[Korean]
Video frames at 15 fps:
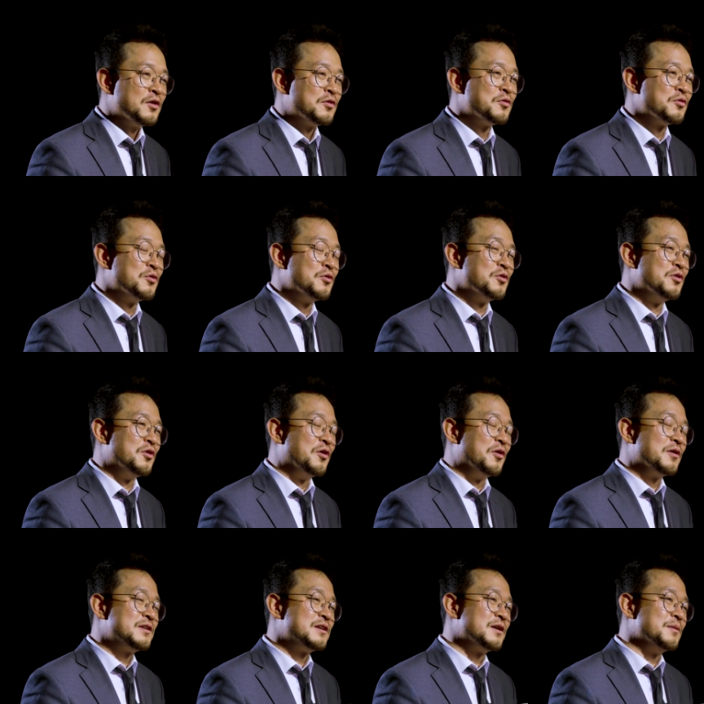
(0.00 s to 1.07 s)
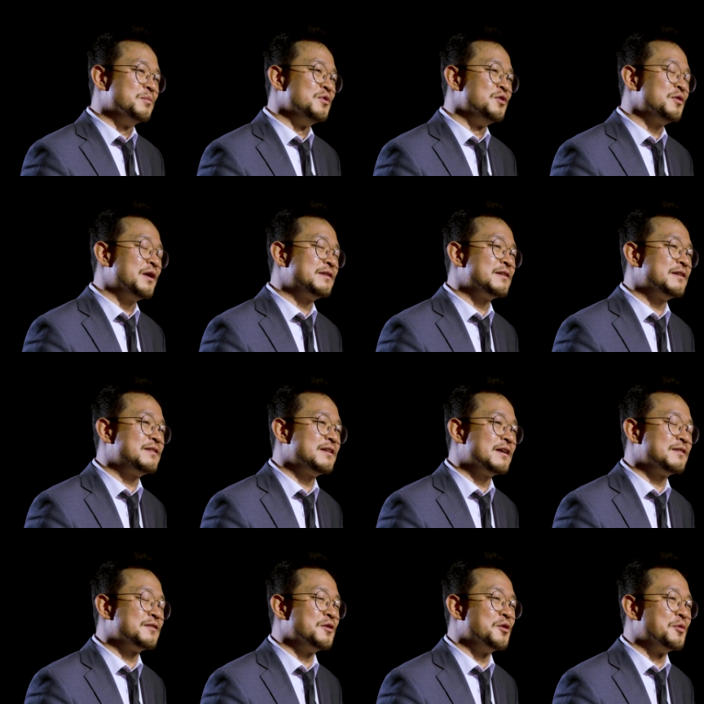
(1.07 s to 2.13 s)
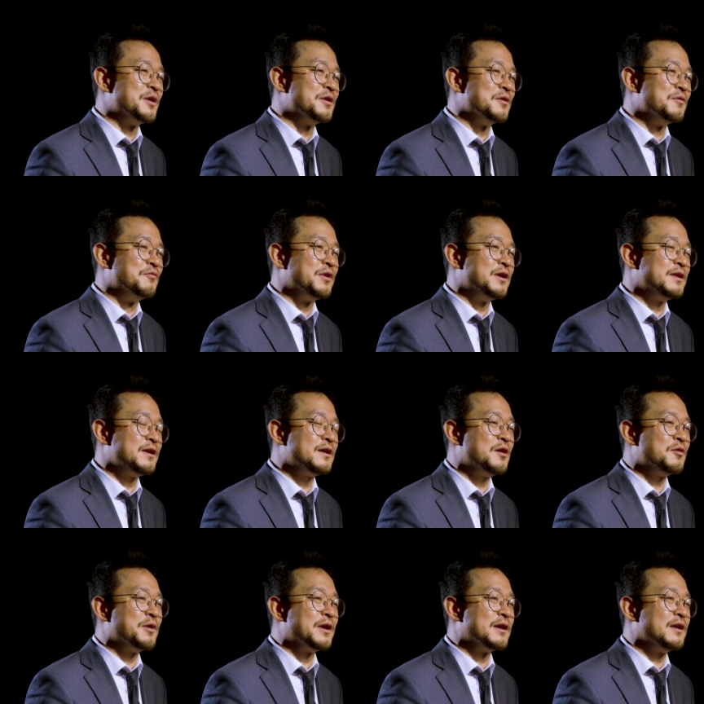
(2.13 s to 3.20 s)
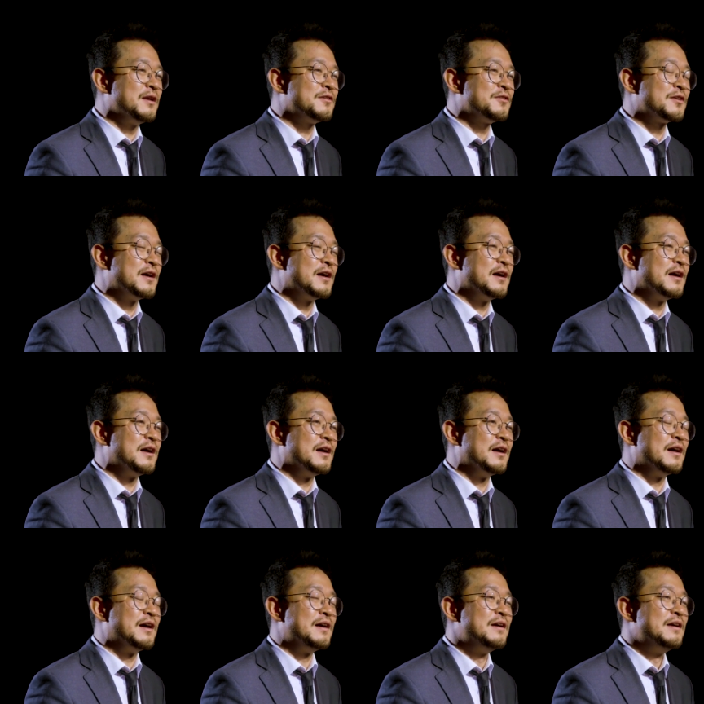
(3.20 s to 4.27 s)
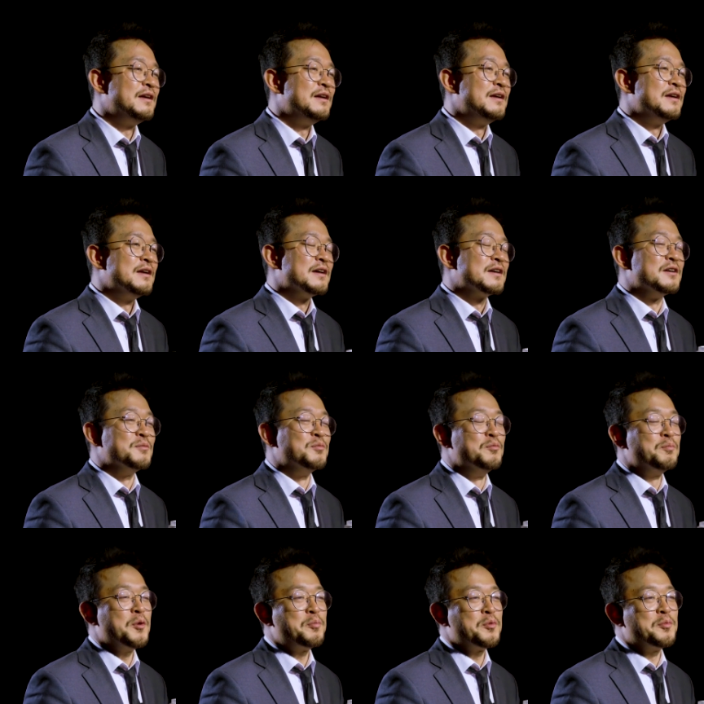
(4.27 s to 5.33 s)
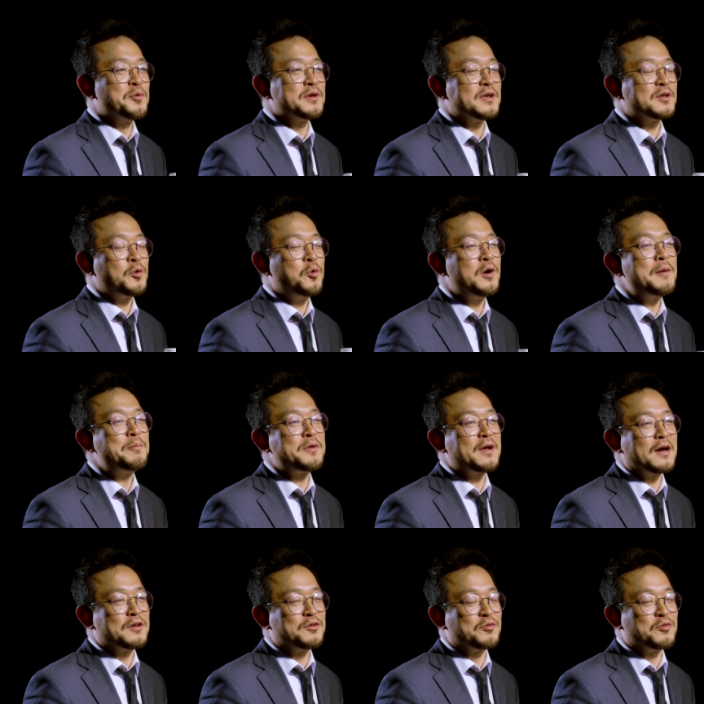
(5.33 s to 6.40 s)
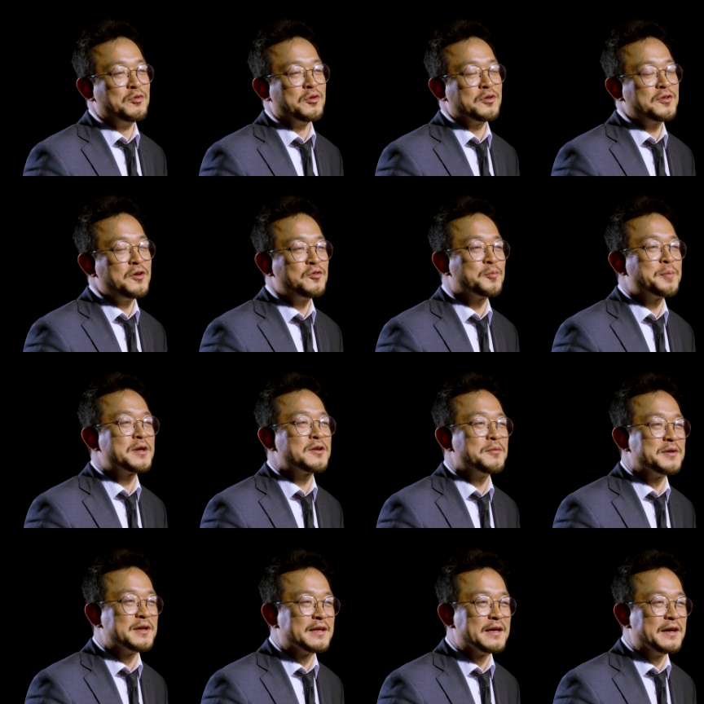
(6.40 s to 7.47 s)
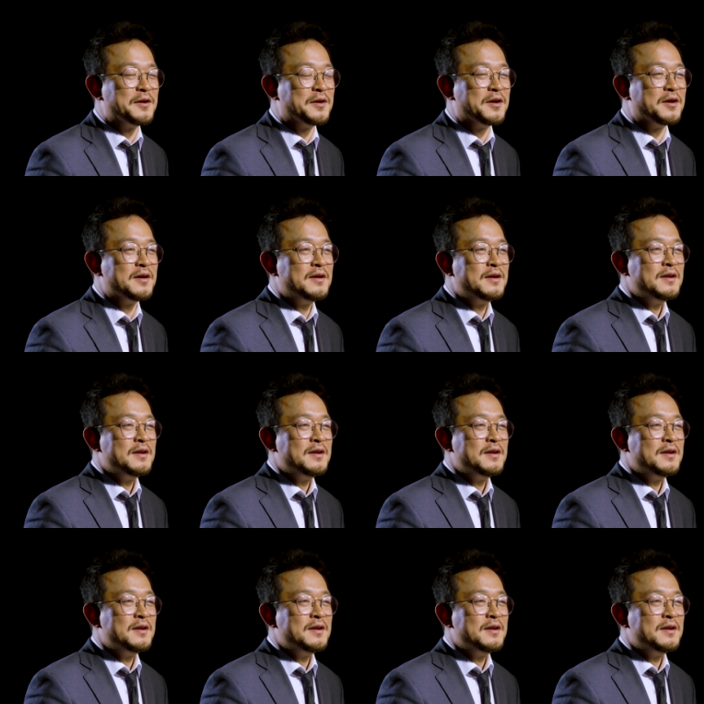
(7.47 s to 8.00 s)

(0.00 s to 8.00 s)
그리고 지금 뉴 SAT 같은 경우에는 리딩하고 잉글리시가 그 문법 부분이 통합돼가지고 1600점이잖아요.